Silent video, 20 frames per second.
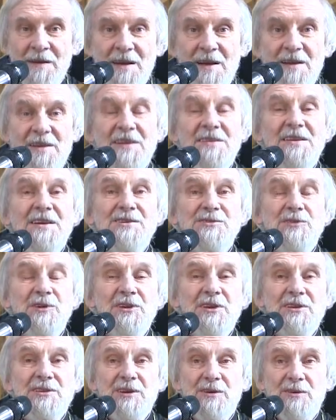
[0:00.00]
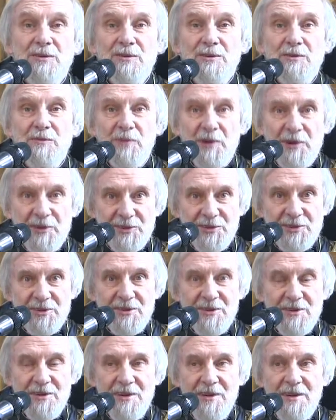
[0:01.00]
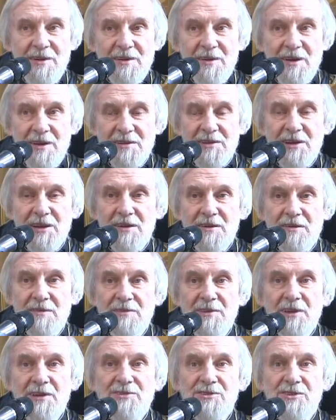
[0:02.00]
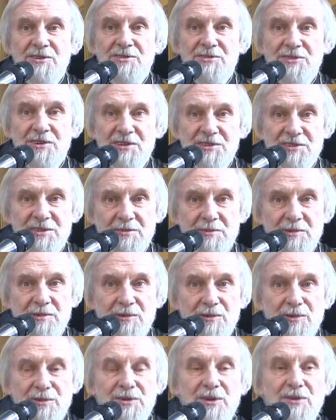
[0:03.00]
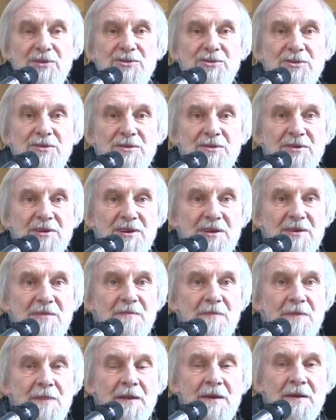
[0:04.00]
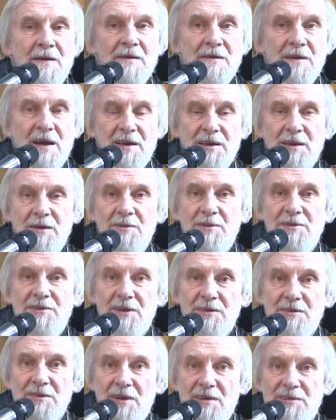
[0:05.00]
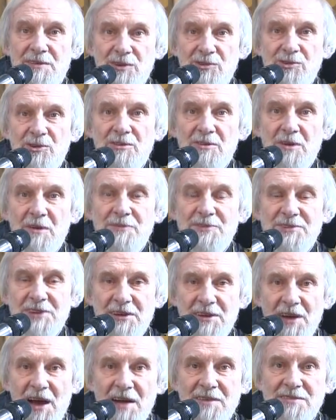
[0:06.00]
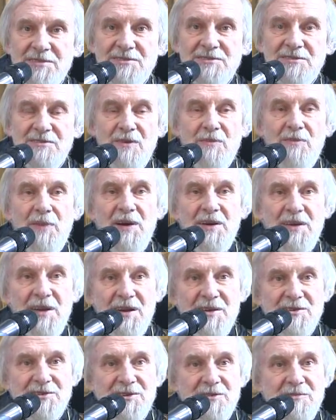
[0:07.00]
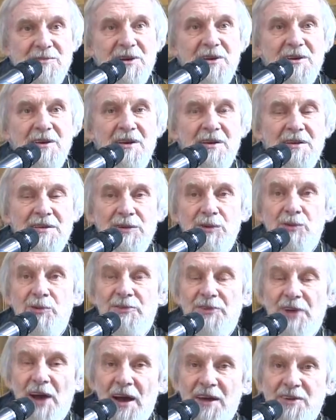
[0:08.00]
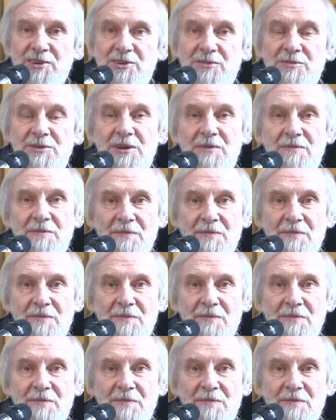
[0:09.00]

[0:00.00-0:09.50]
И для нас вот этот образ, когда в нашей жизни мы удреченные какими-то тяжелыми обстоятельствами, болезнями, неудачами,